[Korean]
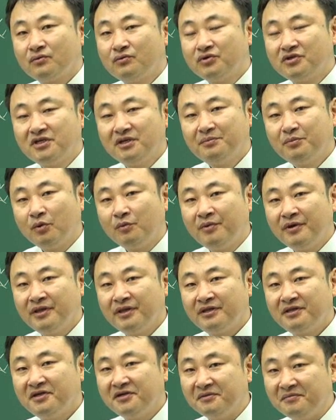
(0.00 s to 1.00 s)

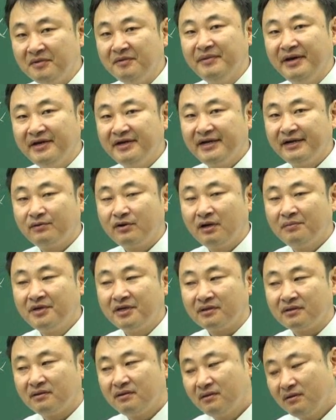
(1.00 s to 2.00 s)
95% 미만이라고
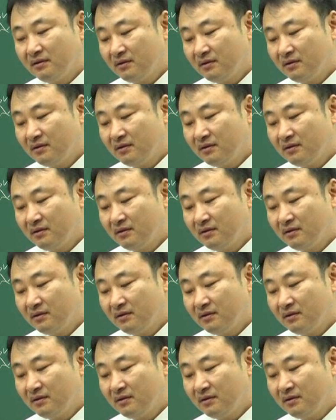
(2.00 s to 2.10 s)
하면